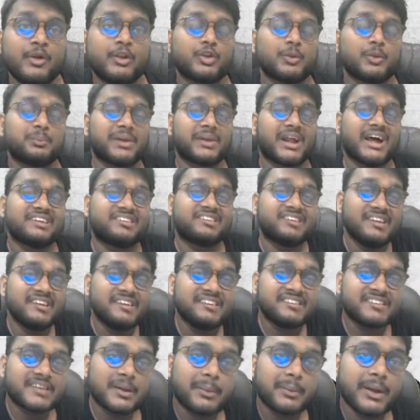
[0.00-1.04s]
तो
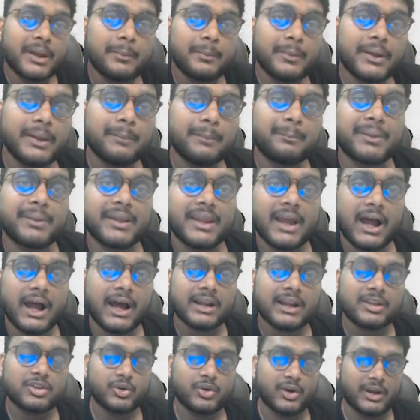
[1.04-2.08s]
प्राचीन समय में
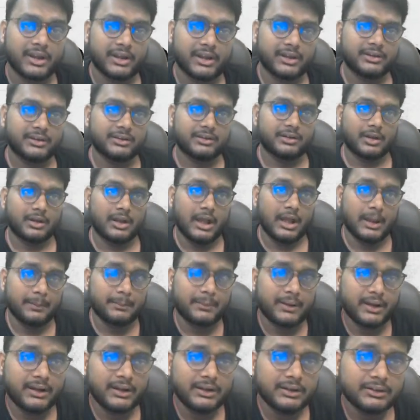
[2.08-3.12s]
बिहार जो है
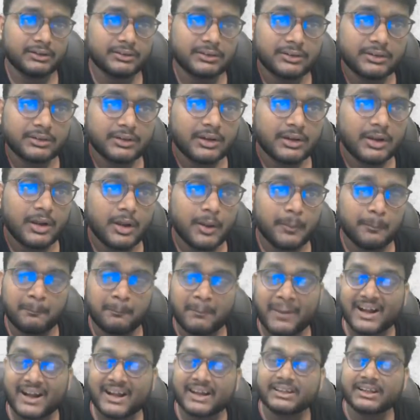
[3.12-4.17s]
आपका
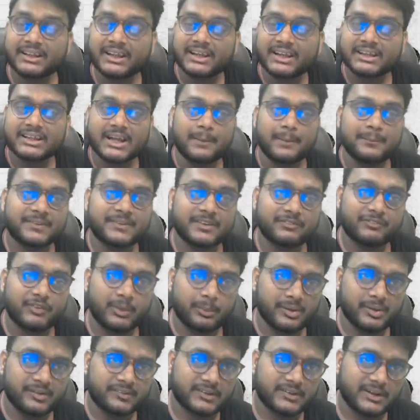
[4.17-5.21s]
मगध के नाम से
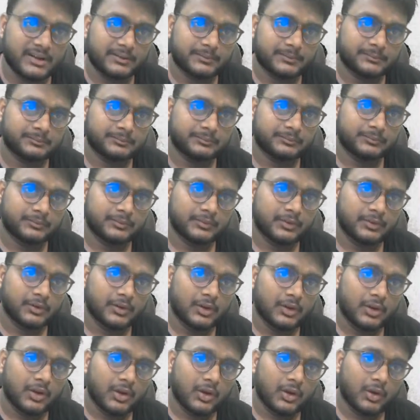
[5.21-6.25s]
फेमस था
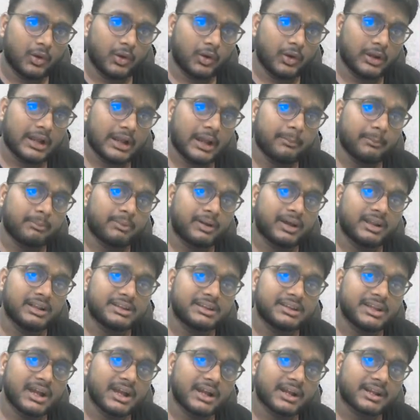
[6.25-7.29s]
और आप
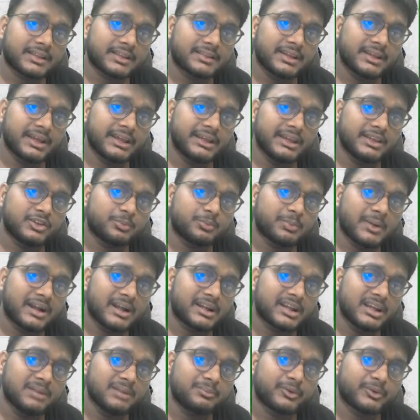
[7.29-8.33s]
गलतियां करते हैं ये जो
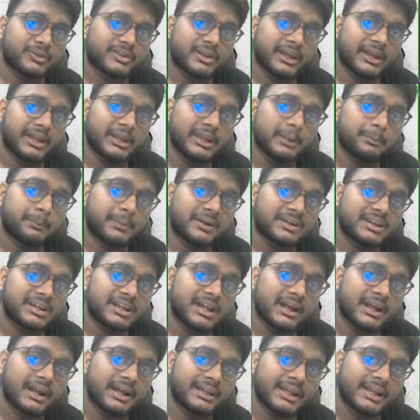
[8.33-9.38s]
पाटलिपुत्र है ये
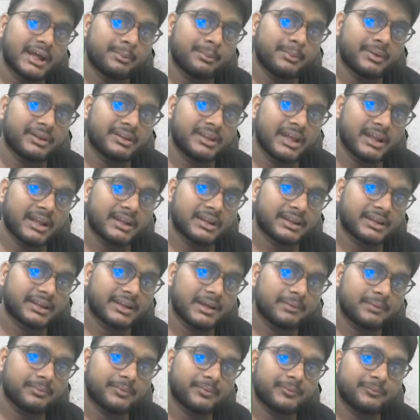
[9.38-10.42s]
पटना का नाम है ध्यान रखें
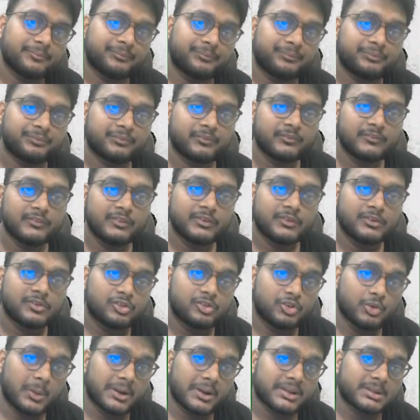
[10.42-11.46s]
आप
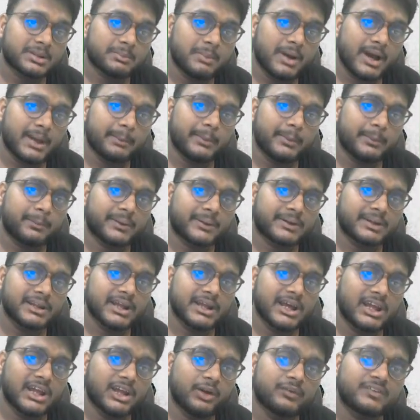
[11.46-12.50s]
जो वर्तमान में
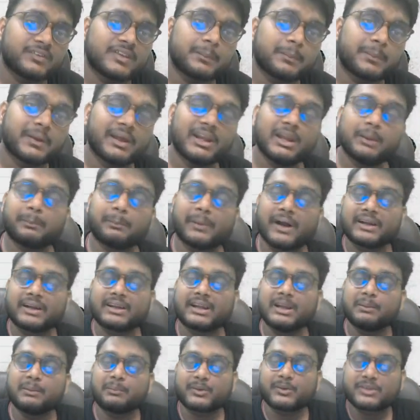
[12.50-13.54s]
पटना है उसे पहले
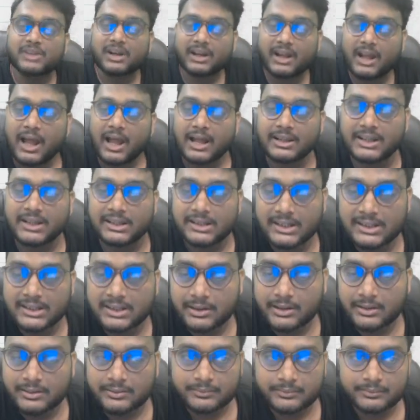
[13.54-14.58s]
पाटलिपुत्र कहा जाता
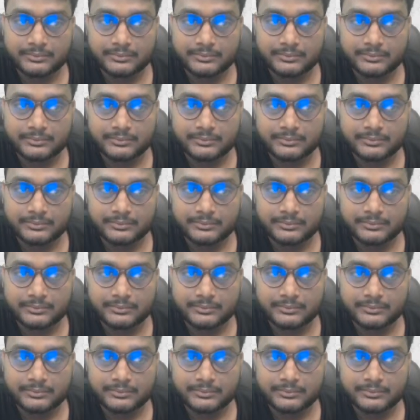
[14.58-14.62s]
था